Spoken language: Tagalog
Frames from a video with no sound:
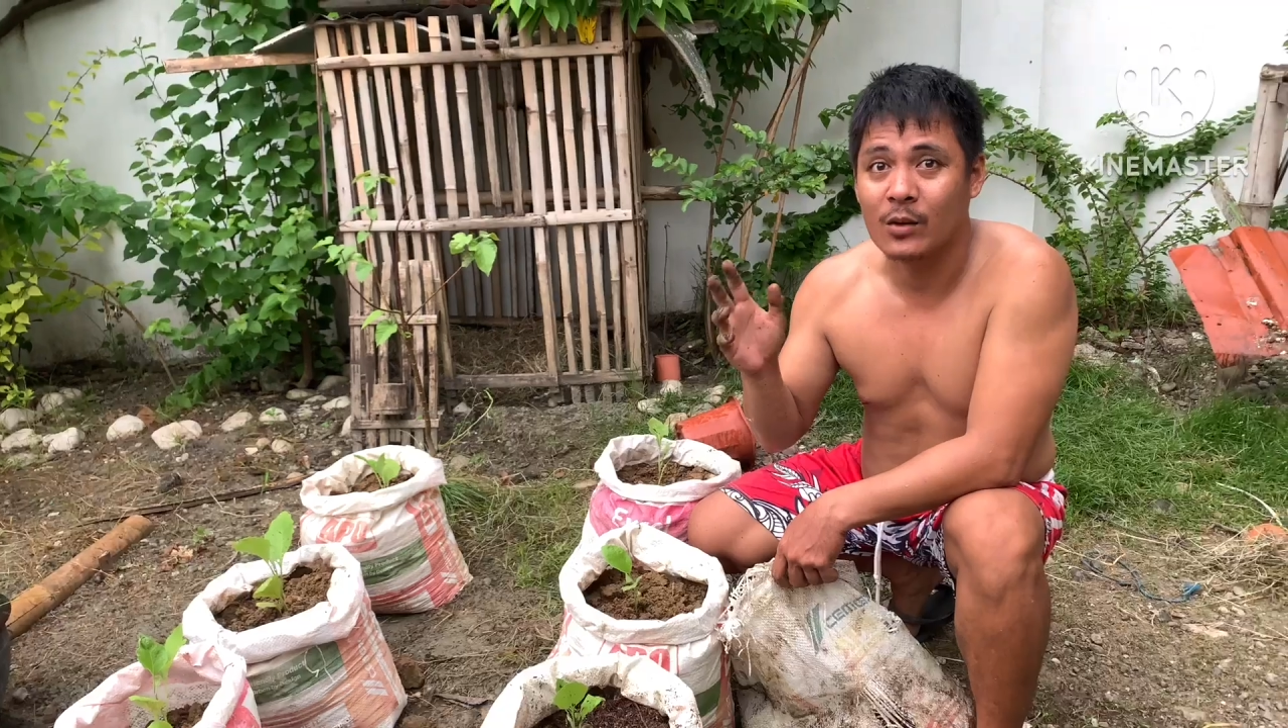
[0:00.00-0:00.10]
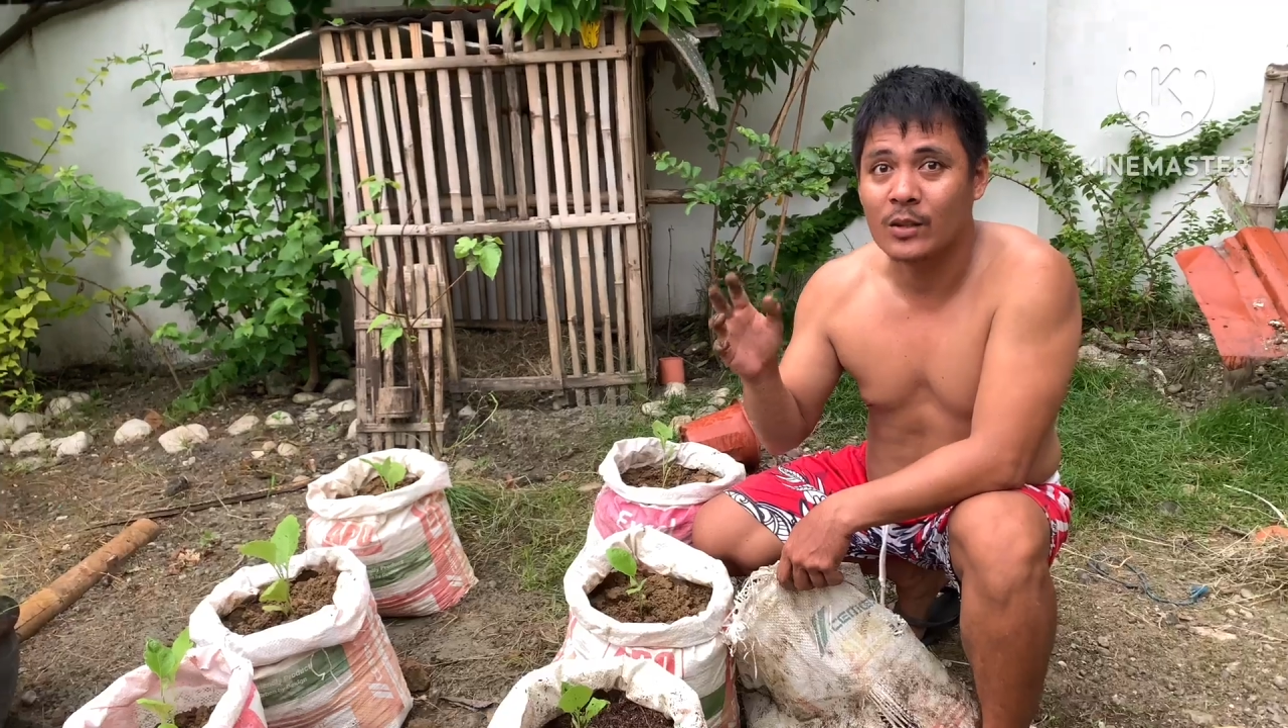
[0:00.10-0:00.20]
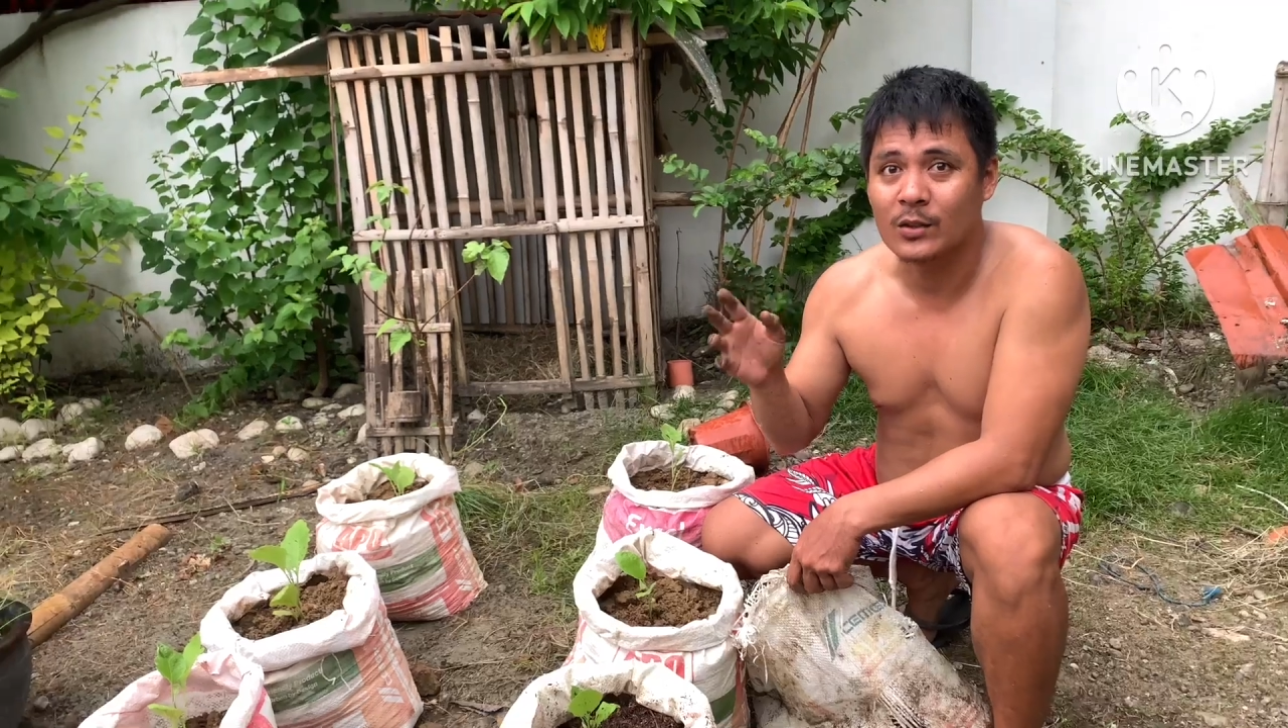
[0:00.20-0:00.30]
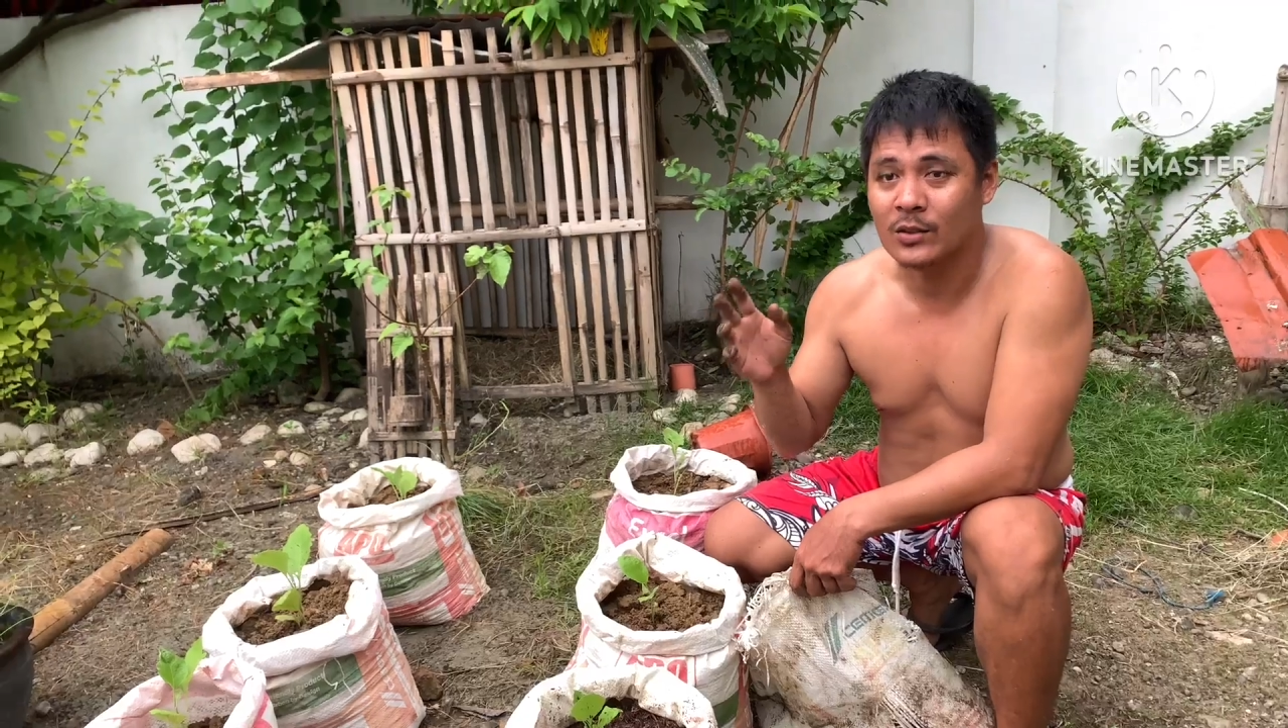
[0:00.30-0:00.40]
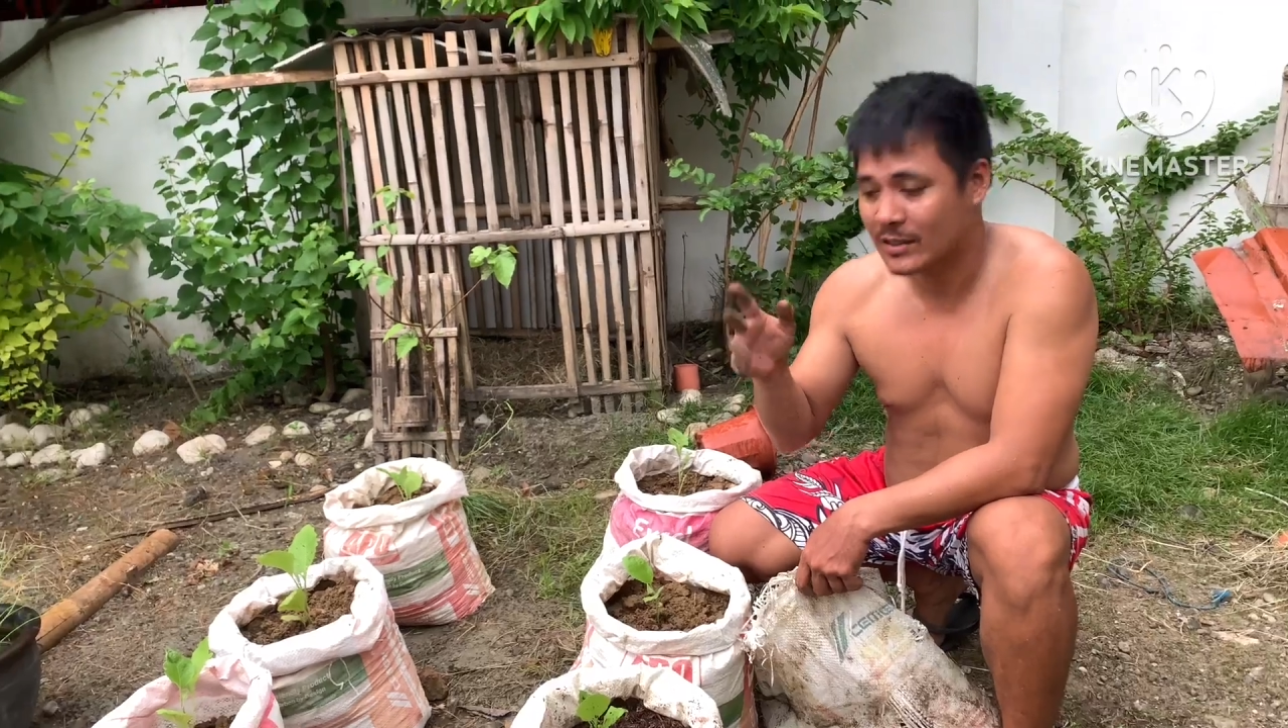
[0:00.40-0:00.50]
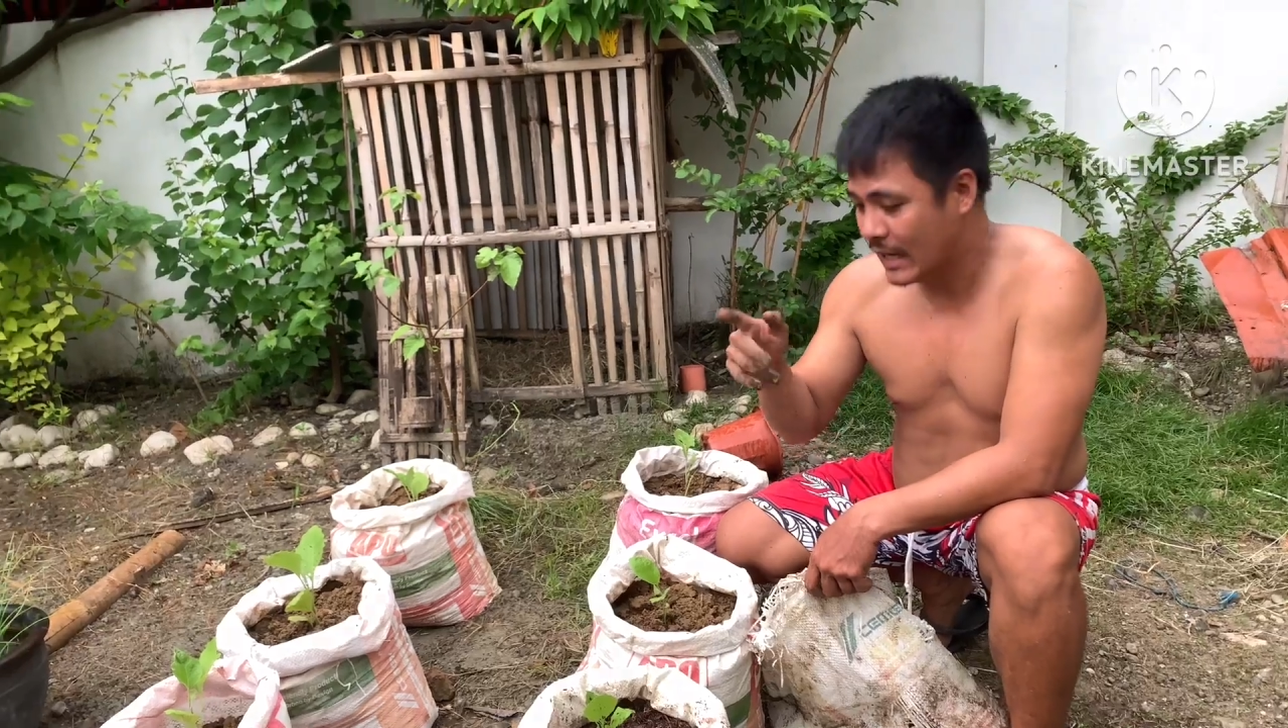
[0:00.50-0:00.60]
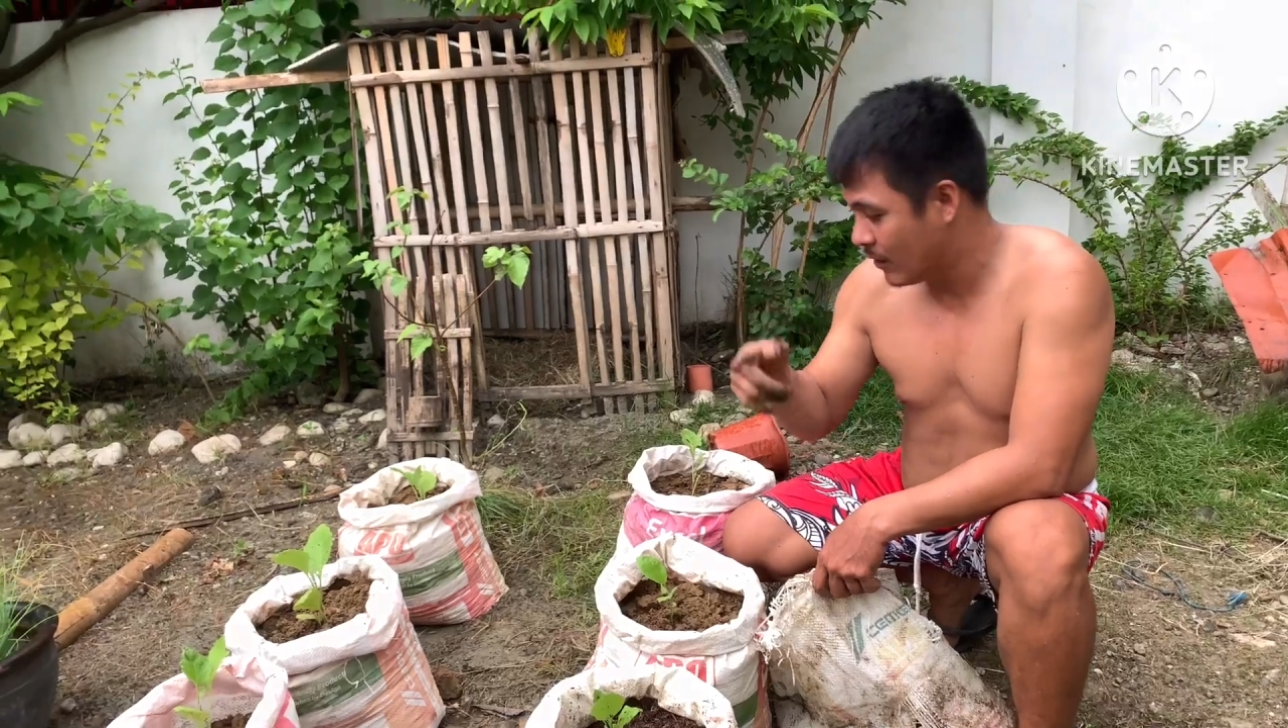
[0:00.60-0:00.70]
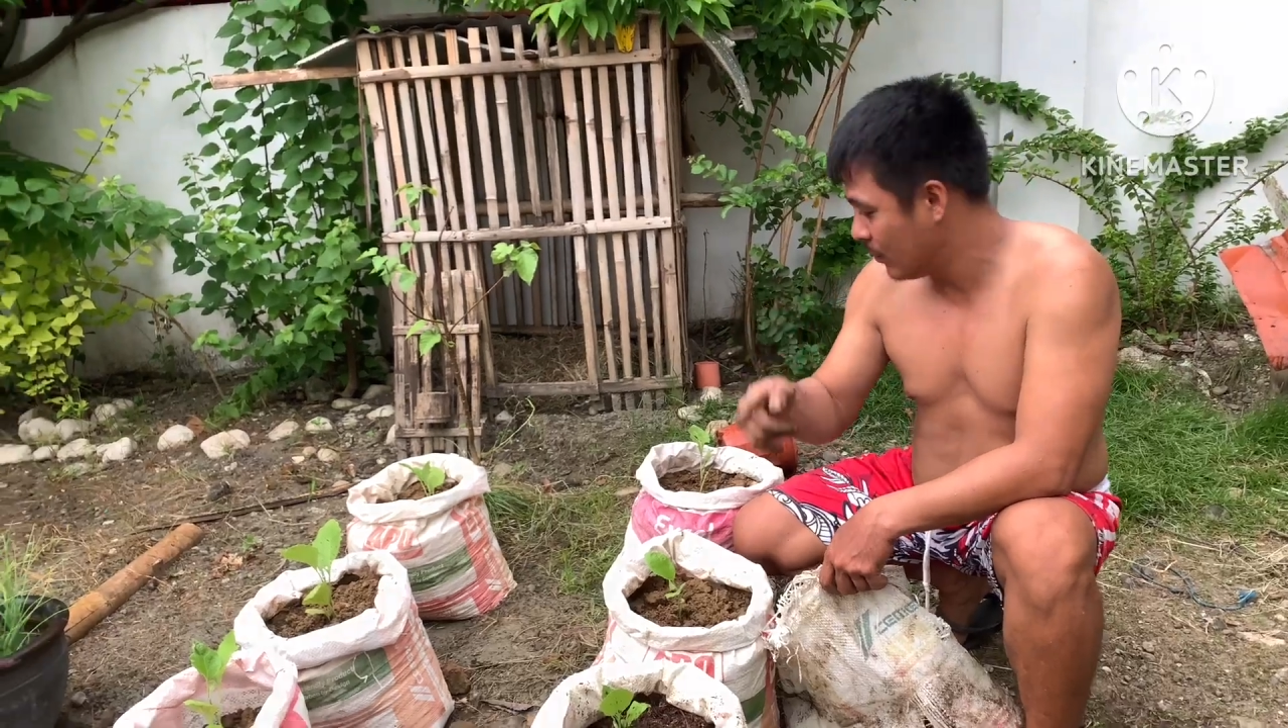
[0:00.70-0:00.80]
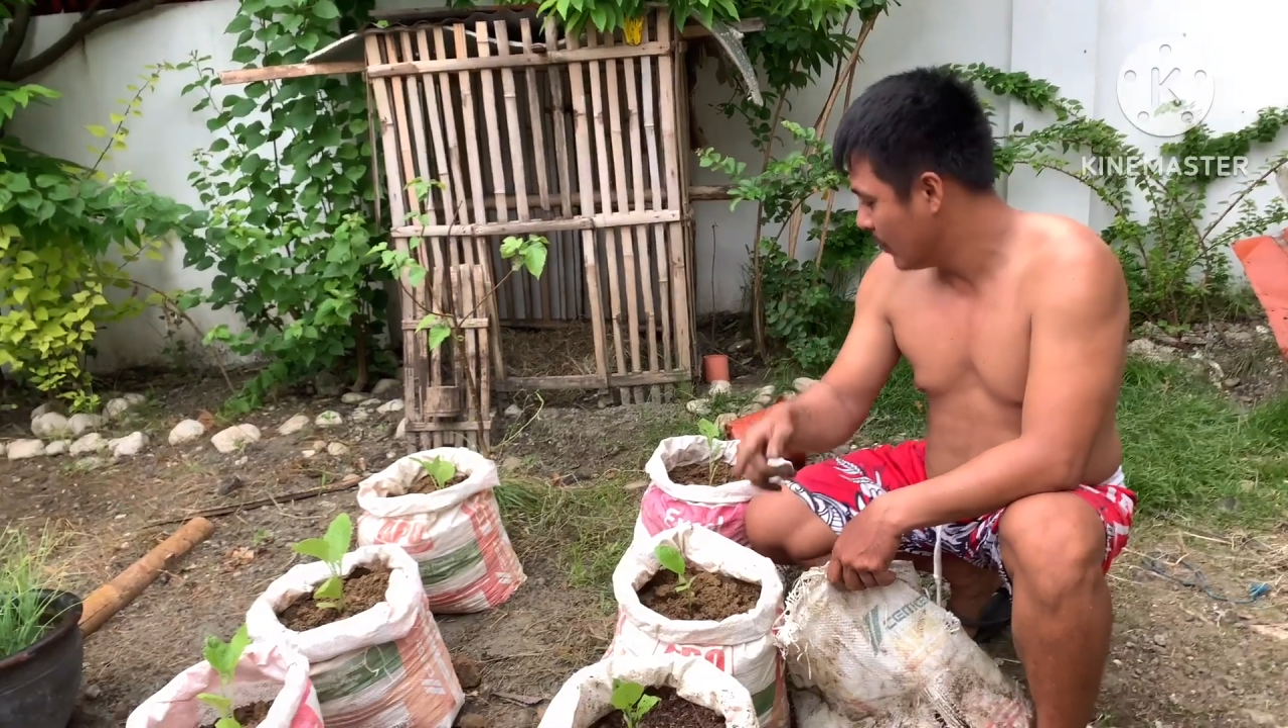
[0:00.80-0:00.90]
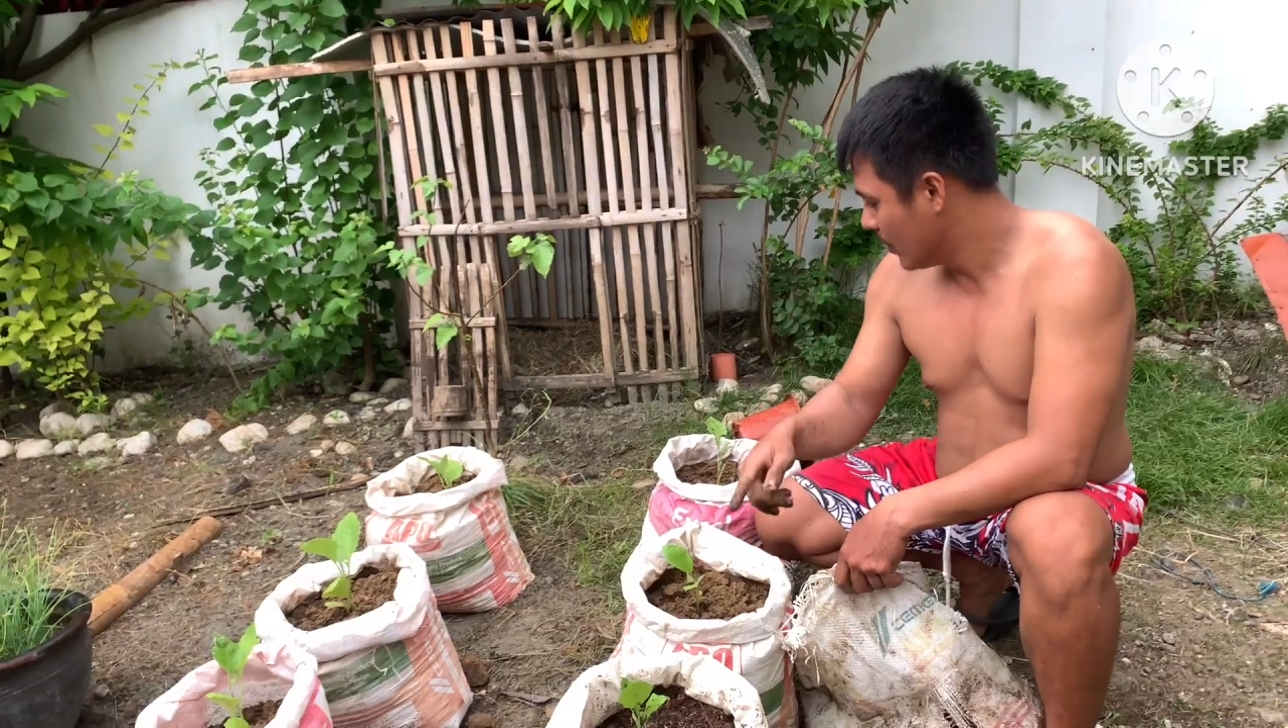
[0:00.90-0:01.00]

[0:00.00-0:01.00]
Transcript: tarong matod sa sako.